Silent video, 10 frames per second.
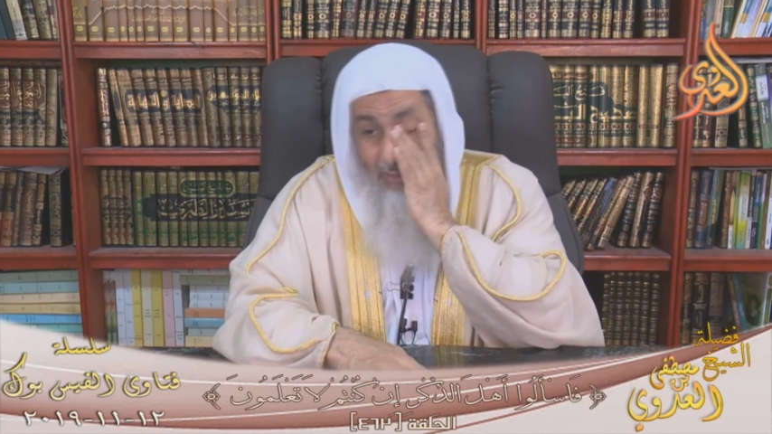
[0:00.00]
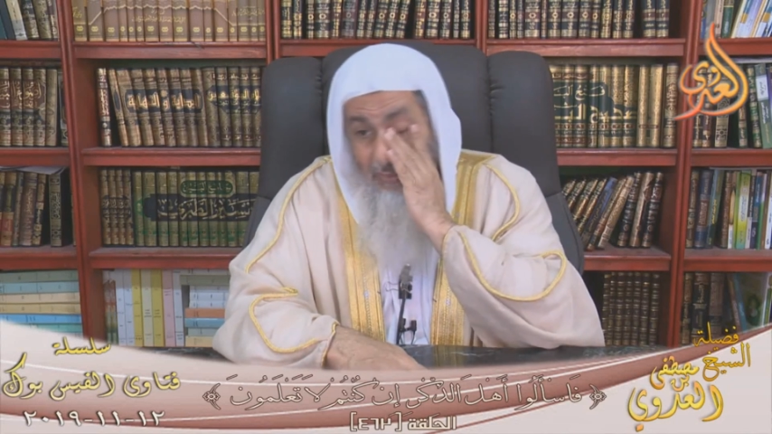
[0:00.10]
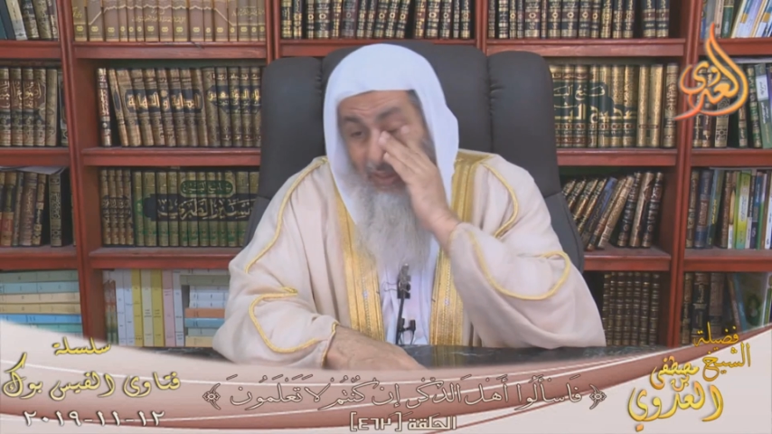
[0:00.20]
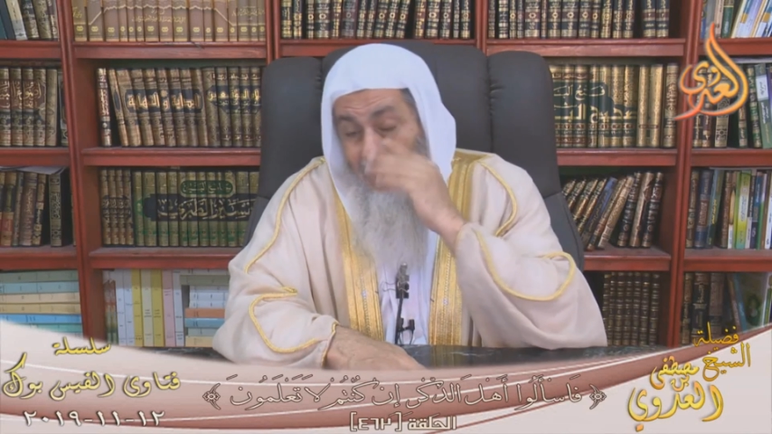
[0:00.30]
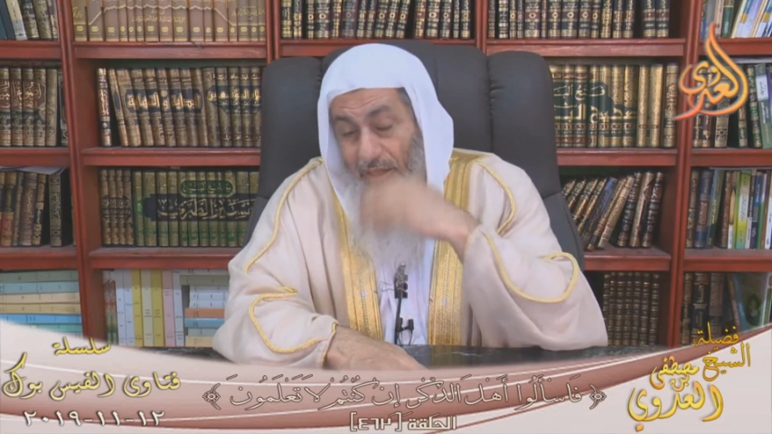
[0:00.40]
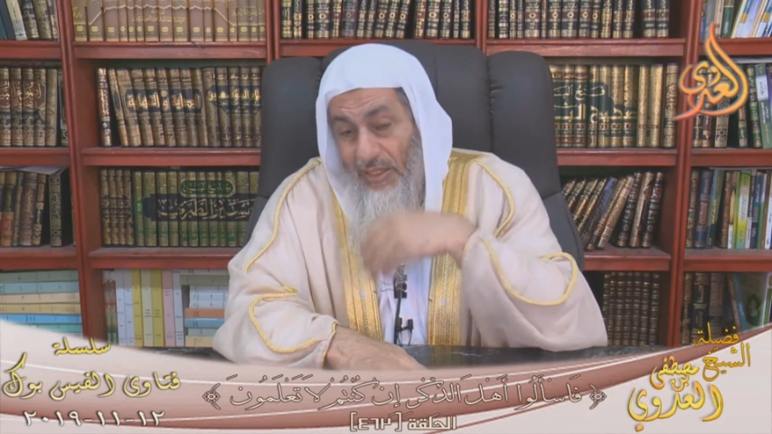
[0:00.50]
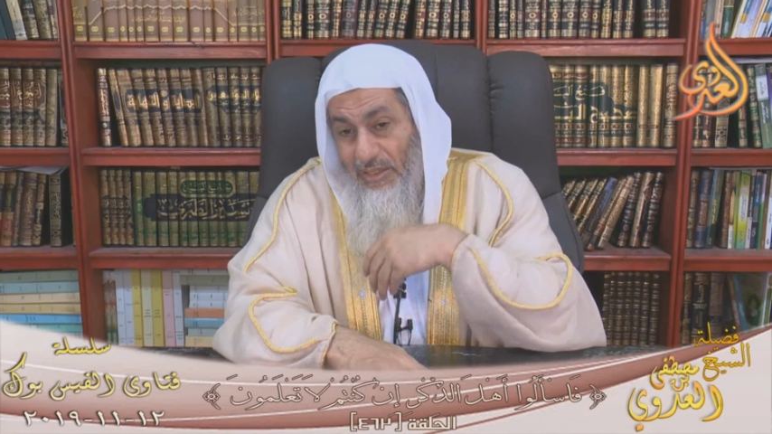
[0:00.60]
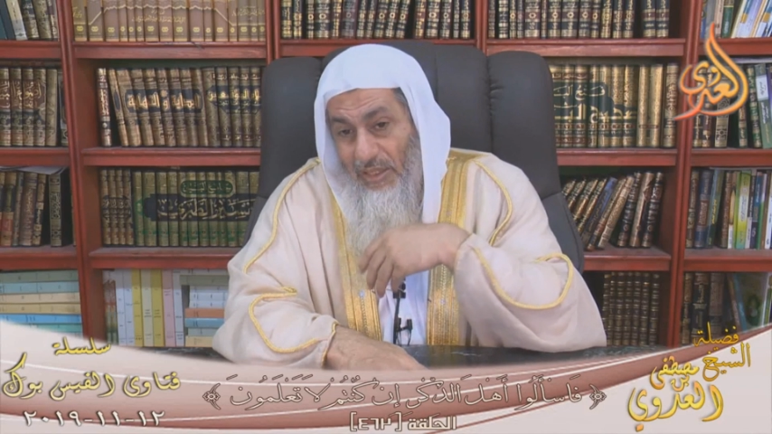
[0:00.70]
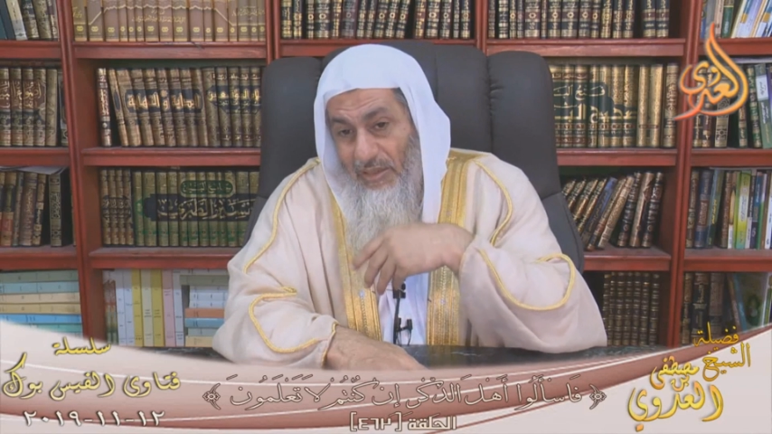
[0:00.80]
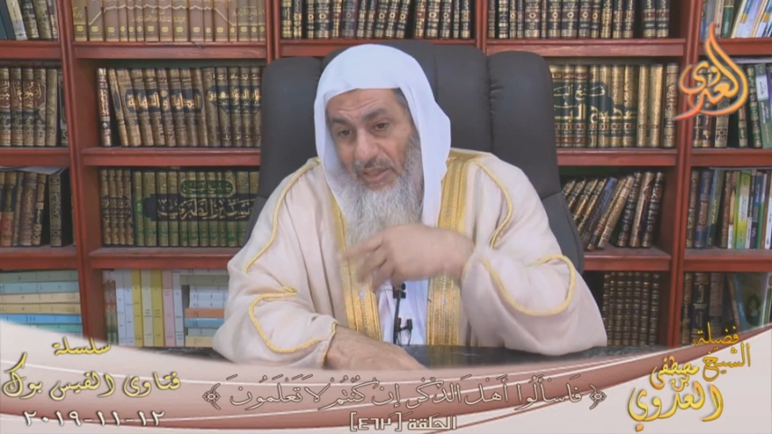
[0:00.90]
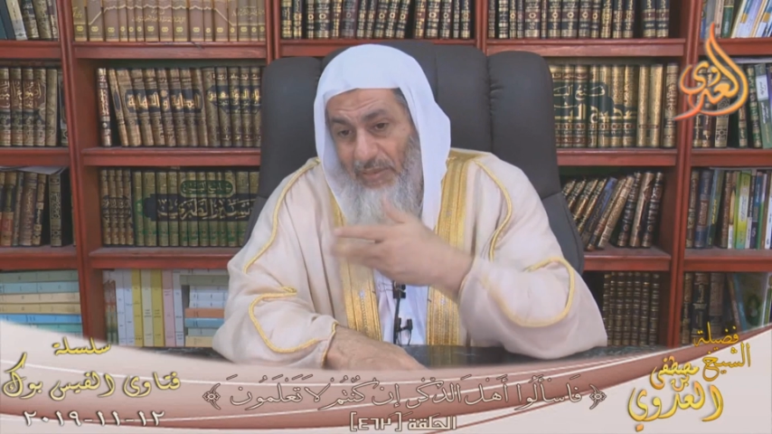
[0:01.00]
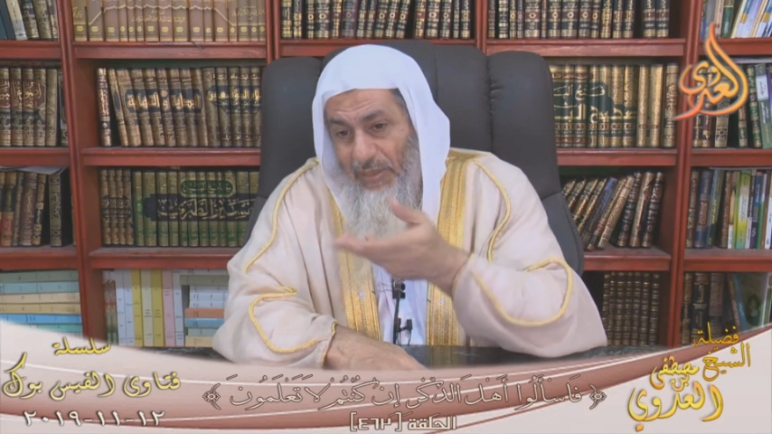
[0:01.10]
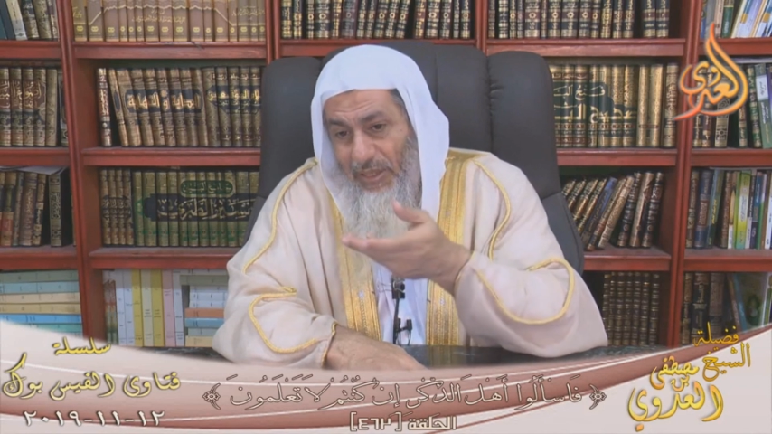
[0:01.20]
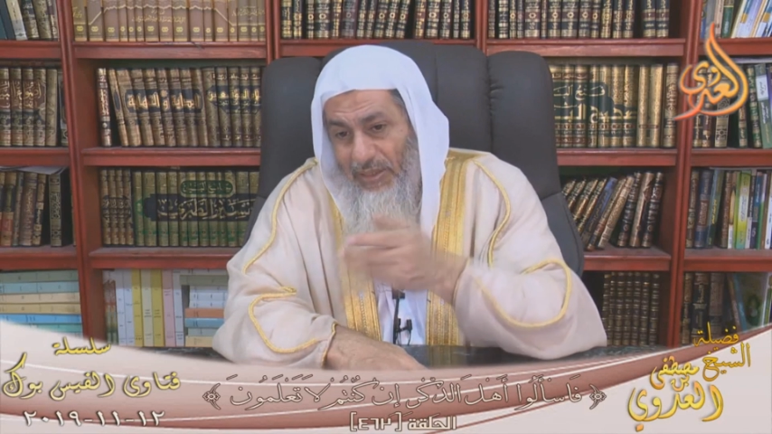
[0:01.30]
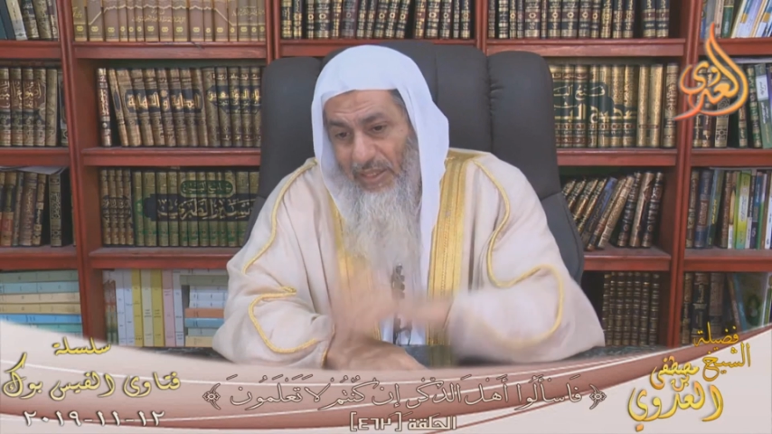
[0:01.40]
كان محل هذا
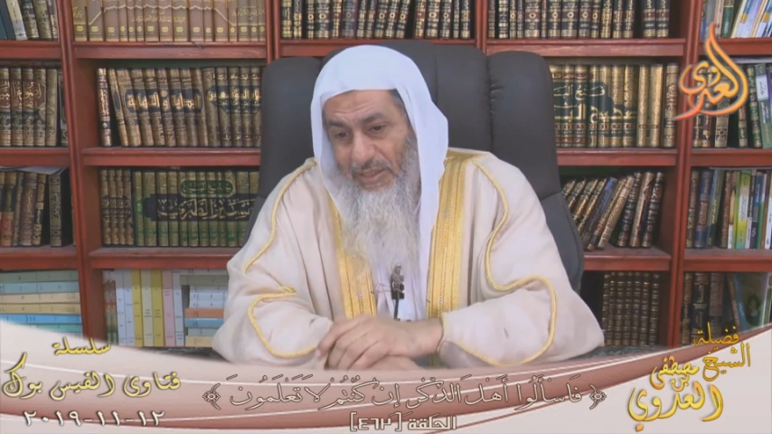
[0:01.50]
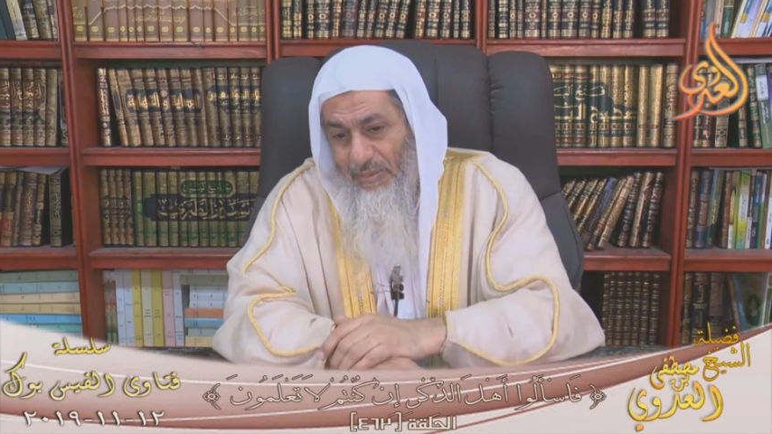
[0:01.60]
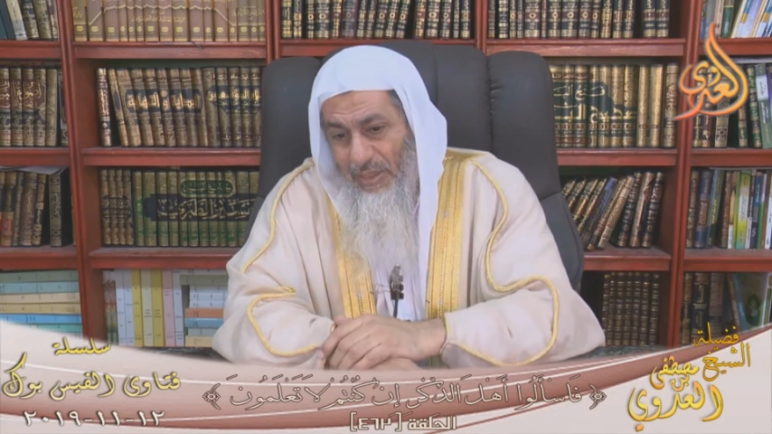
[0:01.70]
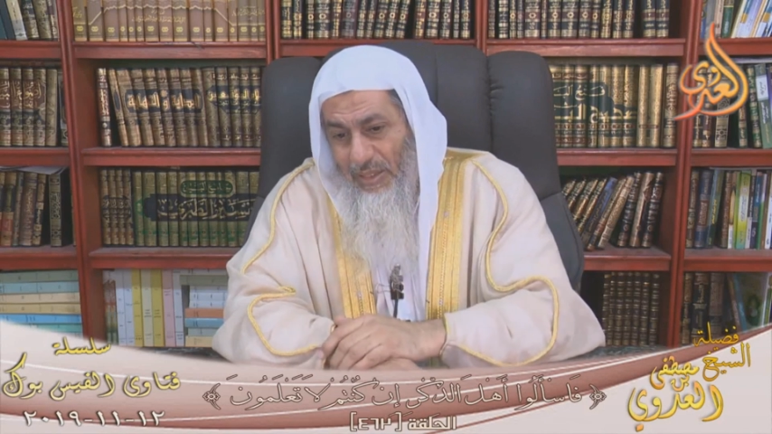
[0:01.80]
القلب لا تأثم